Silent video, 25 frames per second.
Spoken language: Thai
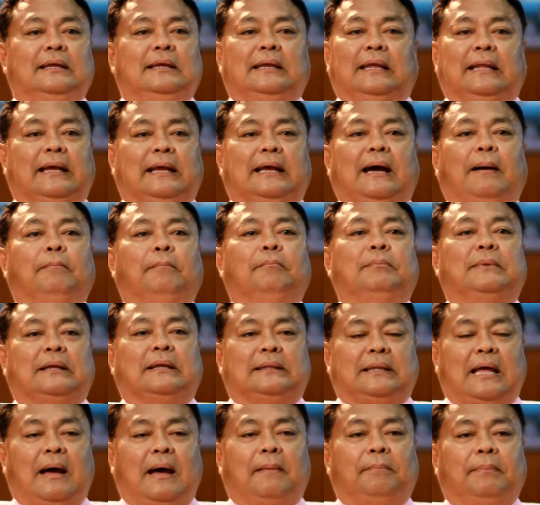กิจกรรม
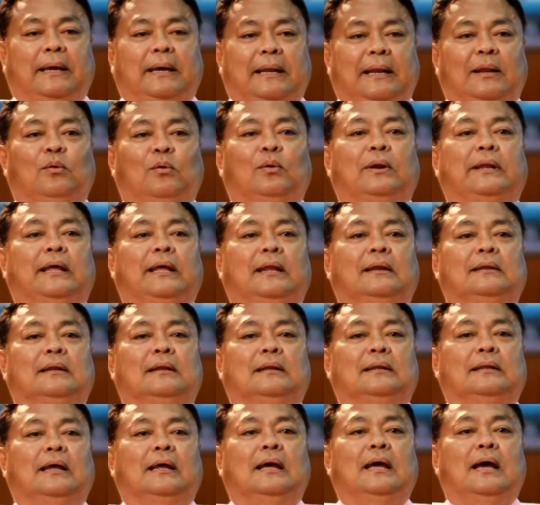ต่างๆ ภายในโรงเรียน
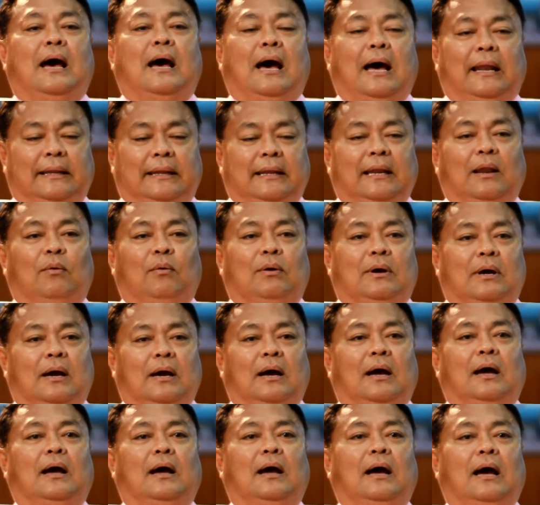อันนี้เราก็
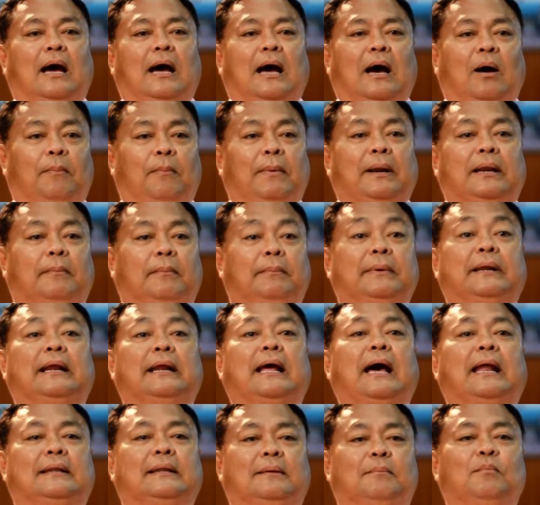เอามาดำเนิน
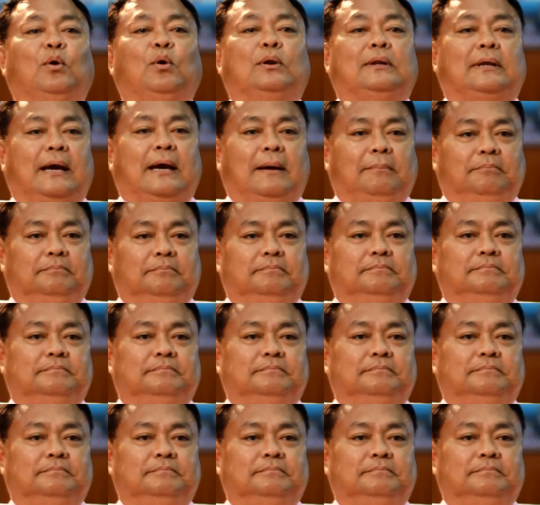การทั้งหมดครับ